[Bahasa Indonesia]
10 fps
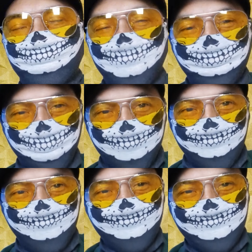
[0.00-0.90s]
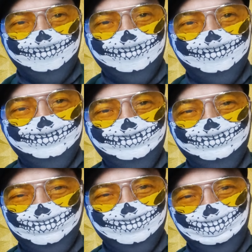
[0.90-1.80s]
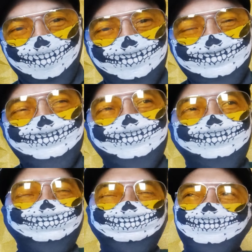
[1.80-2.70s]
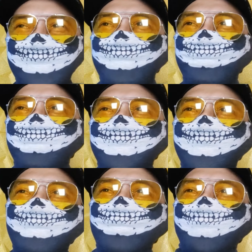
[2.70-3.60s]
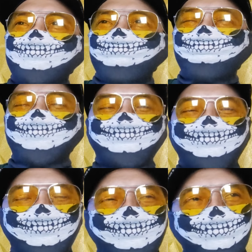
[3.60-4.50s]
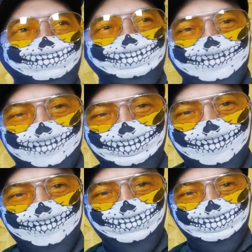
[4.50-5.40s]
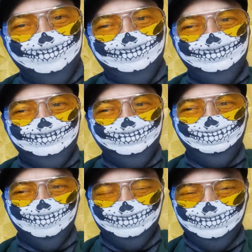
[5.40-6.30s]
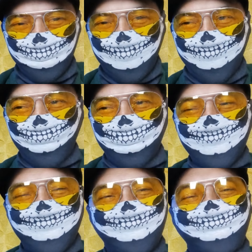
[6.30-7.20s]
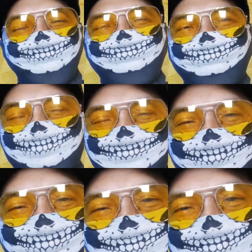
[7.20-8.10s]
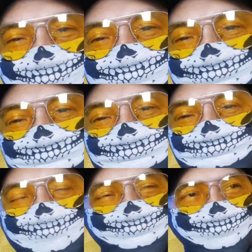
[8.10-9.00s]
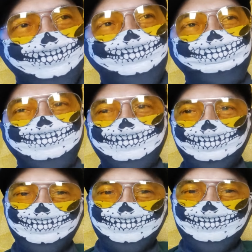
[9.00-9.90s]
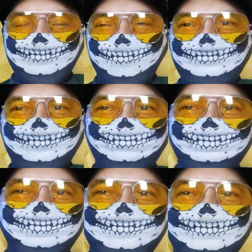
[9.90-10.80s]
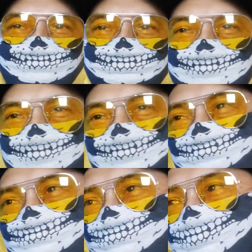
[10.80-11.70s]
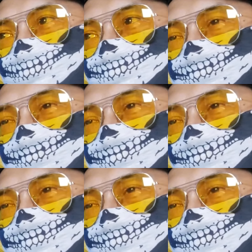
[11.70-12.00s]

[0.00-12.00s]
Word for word: mungkin biaya sana gitu atau gimana sih atau misalkan dia, ini kan buat umat umat yang mana umat Yusuf Mansur sebagai umat gitu atau umat yang mana kan nggak jelas ya bisnis bisnisnya kan selalu seperti itu misalkan contoh